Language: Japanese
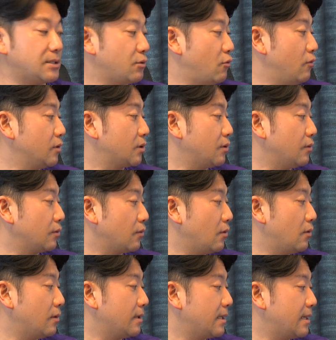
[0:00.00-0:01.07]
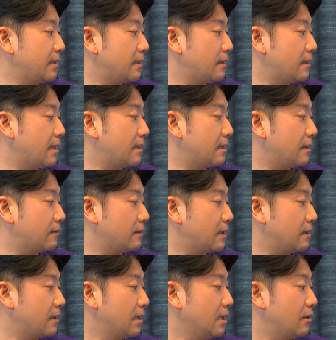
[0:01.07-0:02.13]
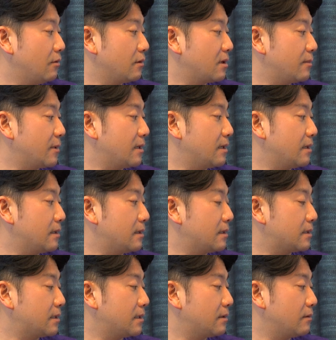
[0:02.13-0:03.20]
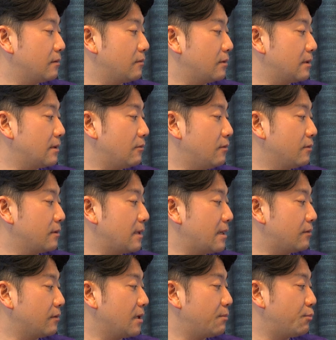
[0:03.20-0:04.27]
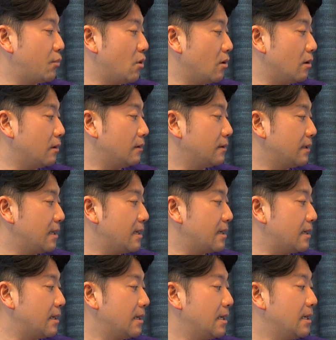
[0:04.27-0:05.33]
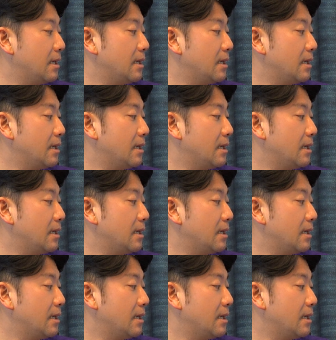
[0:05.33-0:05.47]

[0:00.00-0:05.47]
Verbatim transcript: 日放送の、ね、内々のね、岡村さんのオールナイトニッポンで、